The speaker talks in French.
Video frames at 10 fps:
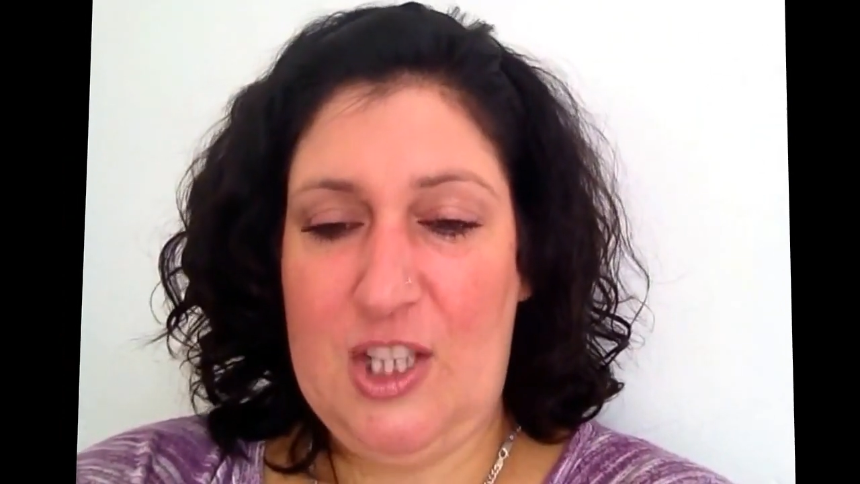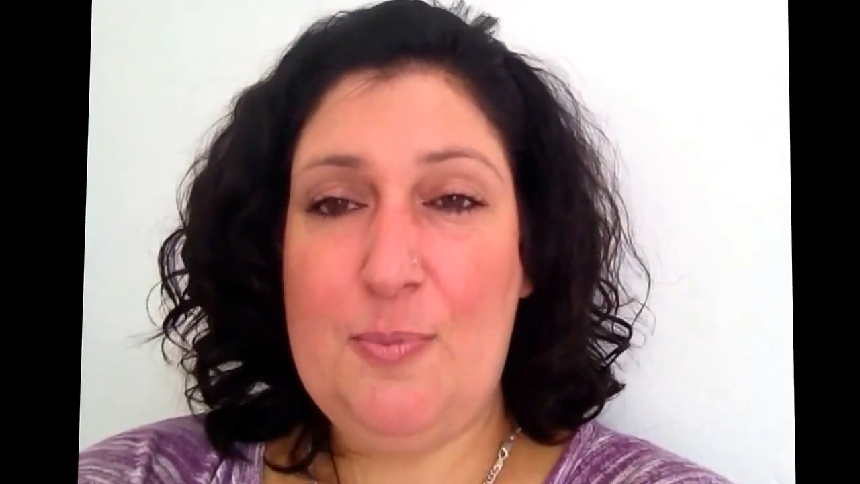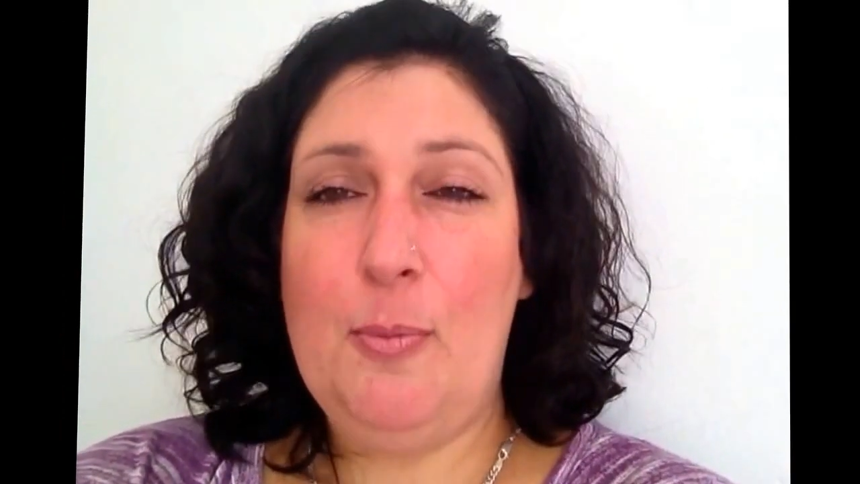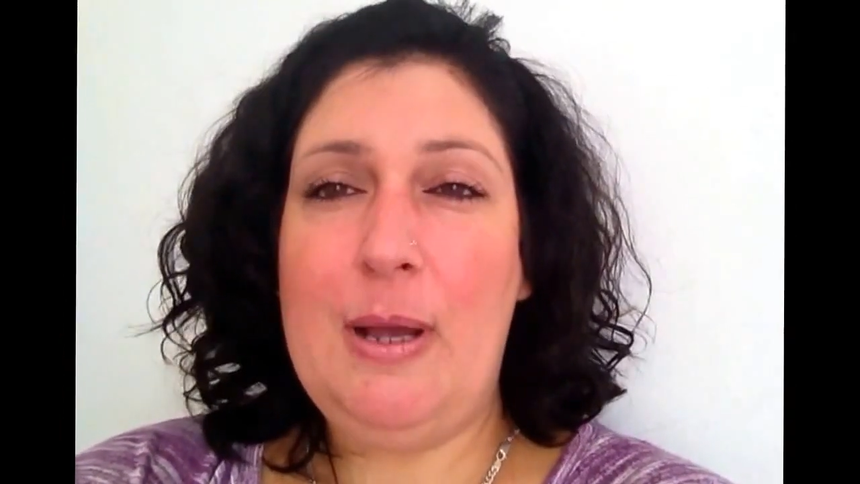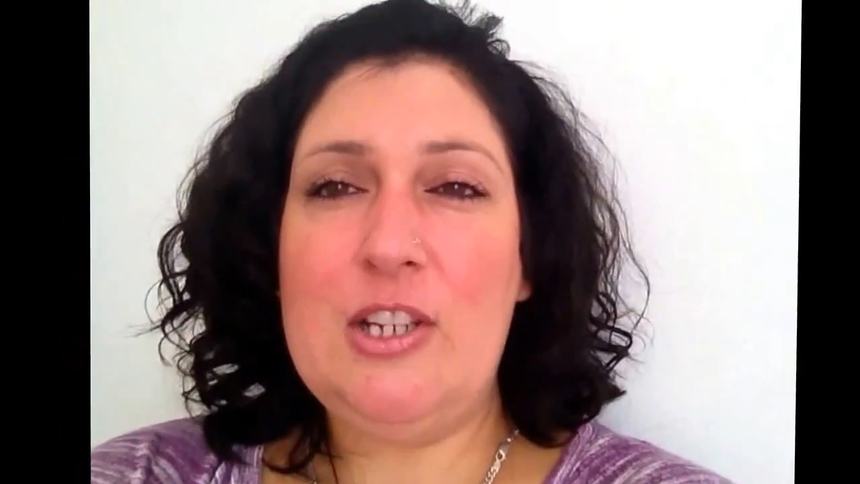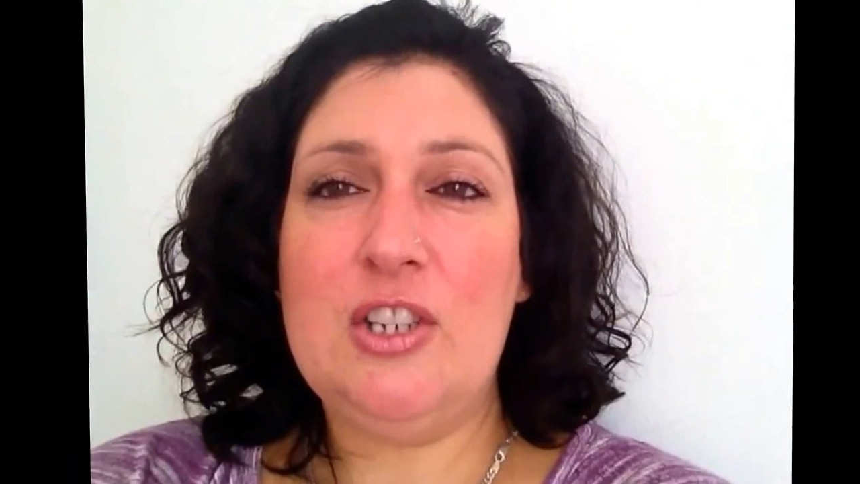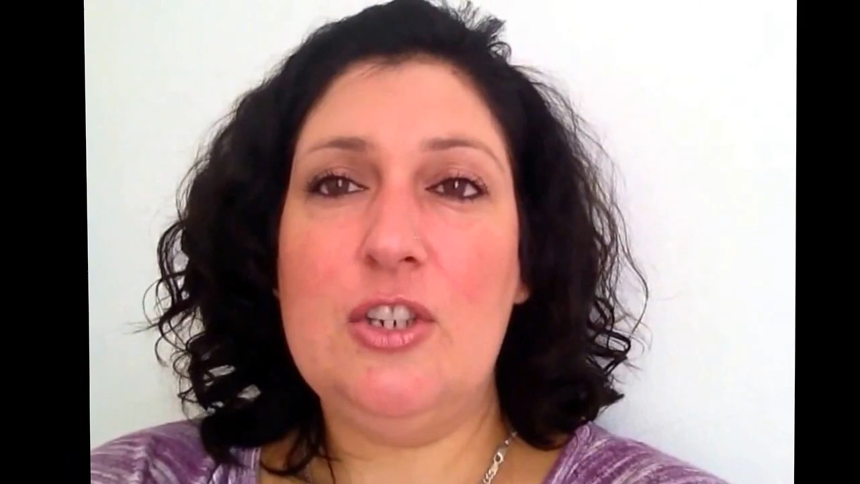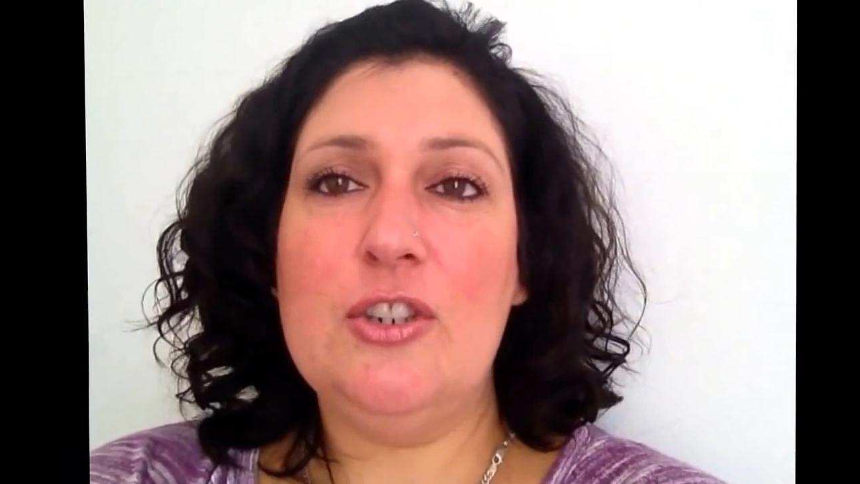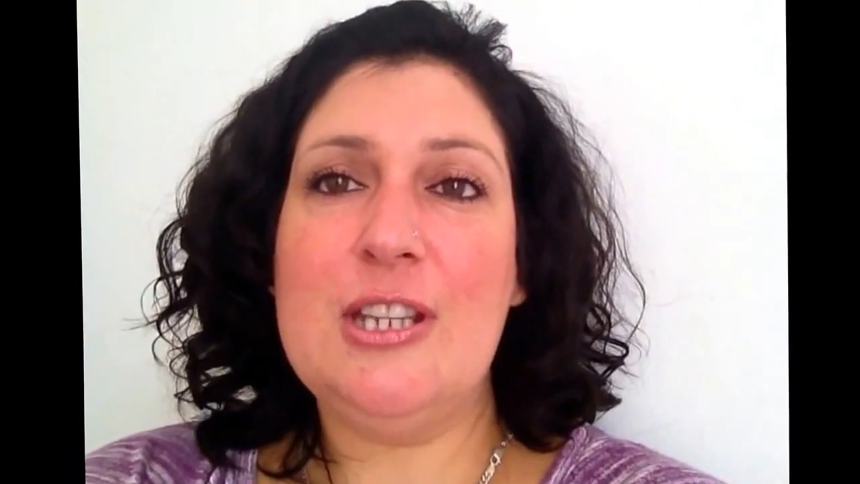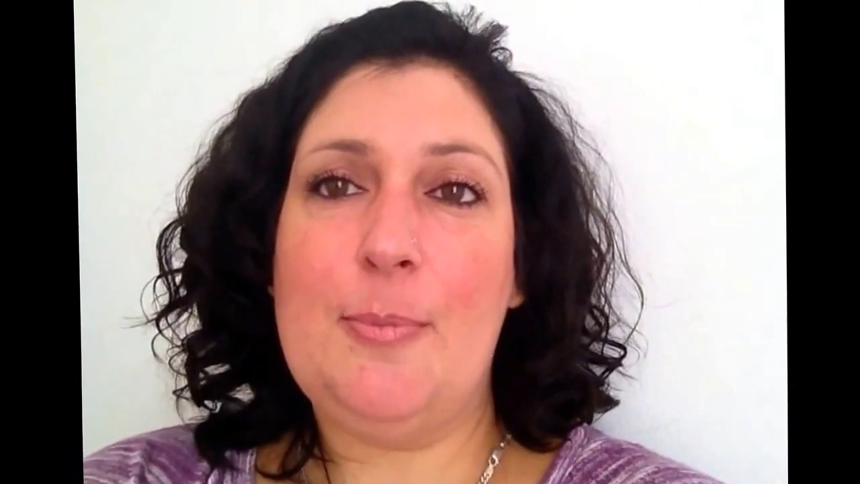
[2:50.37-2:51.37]
tu peux manger
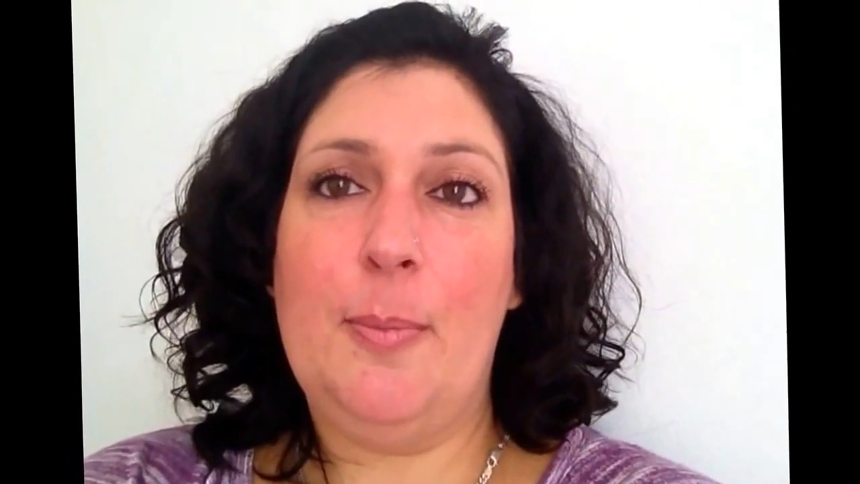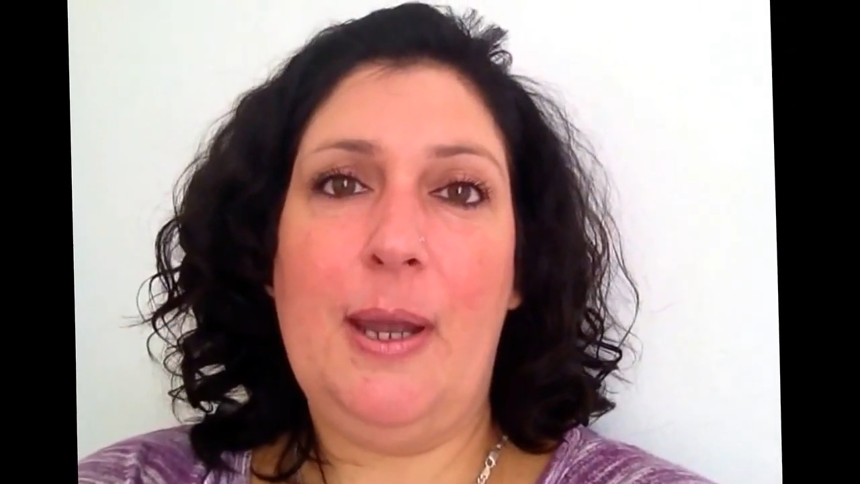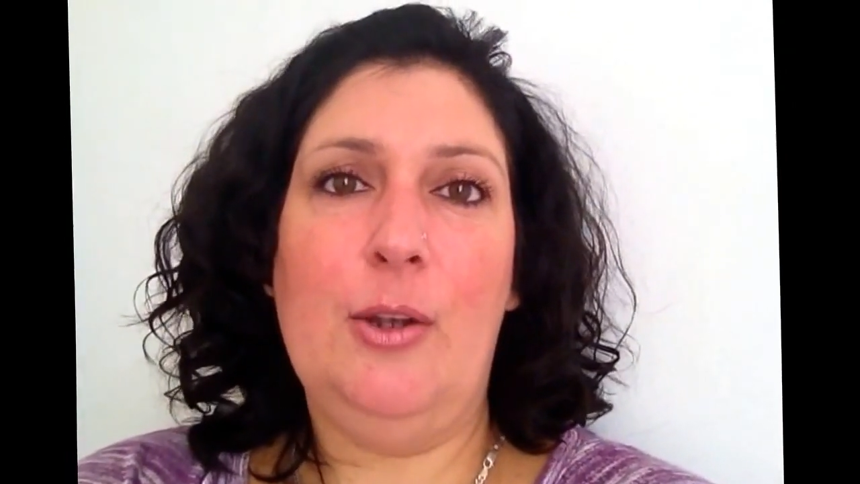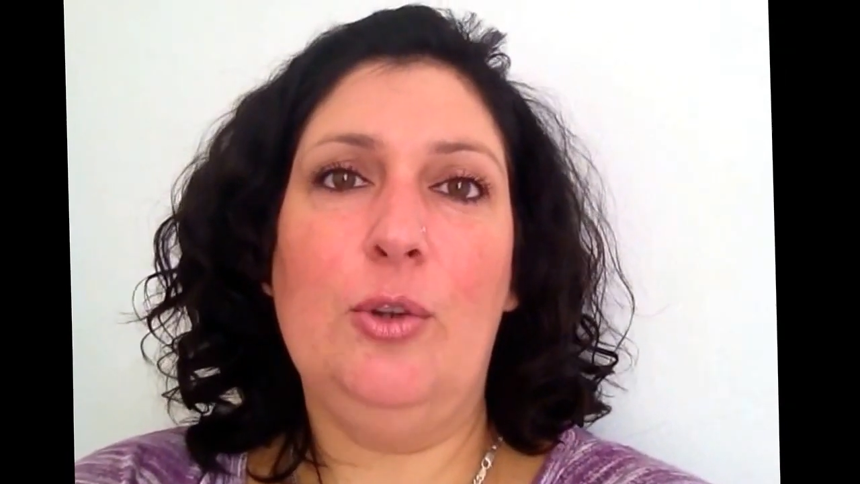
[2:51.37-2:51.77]
juste à peu près